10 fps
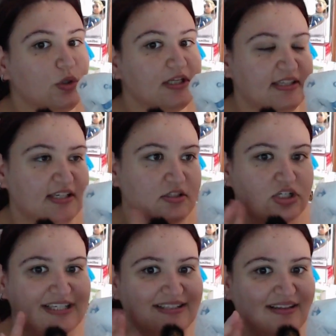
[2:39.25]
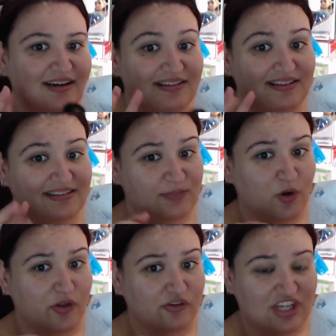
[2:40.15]
de estos que están hasta el
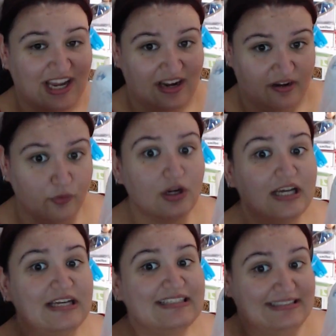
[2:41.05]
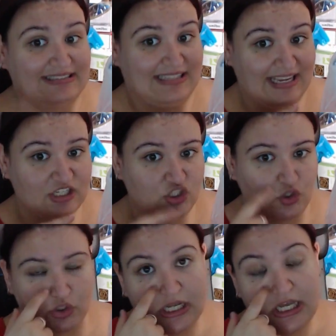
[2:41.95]
3x2 en Carrefour, de esos.